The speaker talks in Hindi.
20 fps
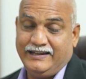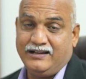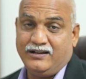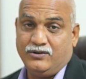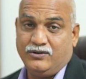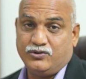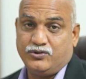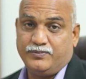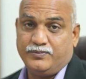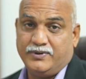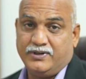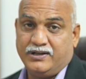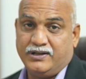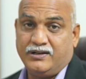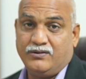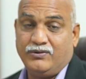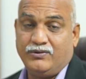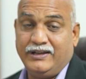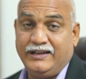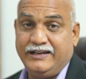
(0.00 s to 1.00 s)
एक हाउस में
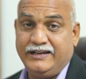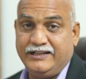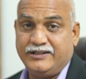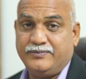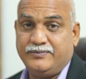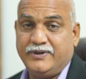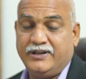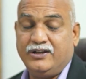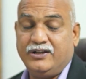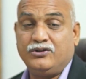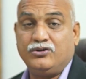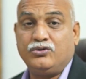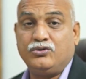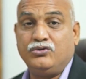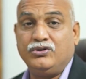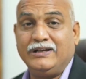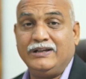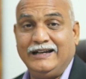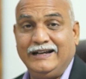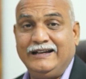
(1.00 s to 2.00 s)
अगर वो एरीज़ में है तो
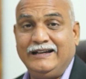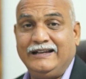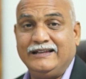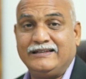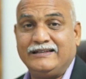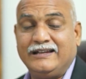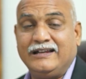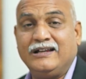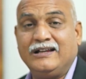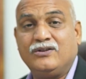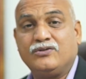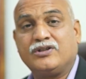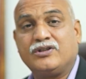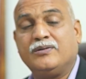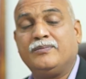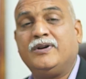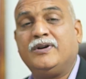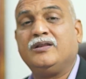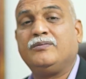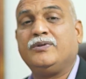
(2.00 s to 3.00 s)
28 डेज़ रहेगा
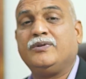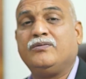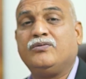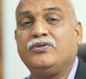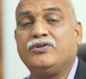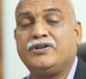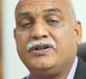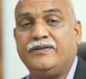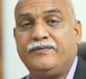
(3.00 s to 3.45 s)
उसके बाद फिर वो